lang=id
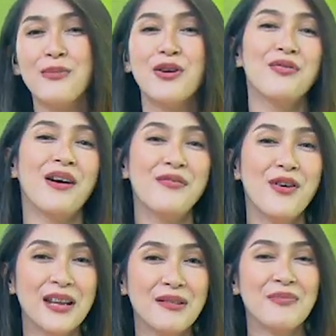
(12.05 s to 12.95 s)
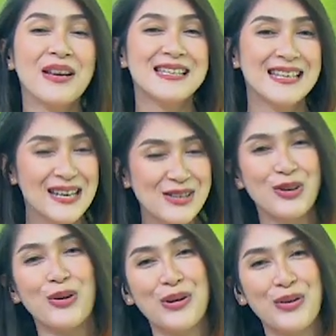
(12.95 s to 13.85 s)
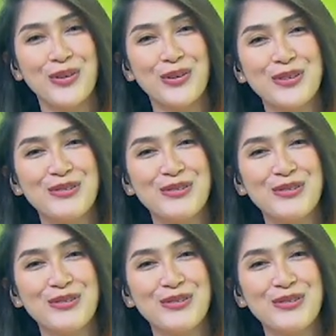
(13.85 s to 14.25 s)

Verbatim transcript: menu favorit Presiden Joko Widodo.